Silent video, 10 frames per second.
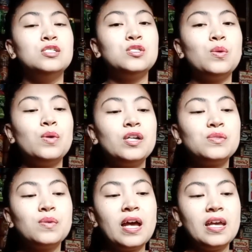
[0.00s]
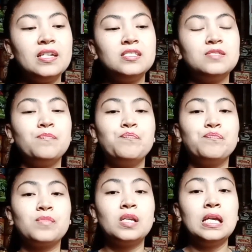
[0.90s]
So, eto guys,
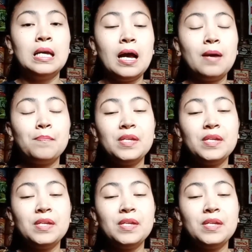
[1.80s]
ang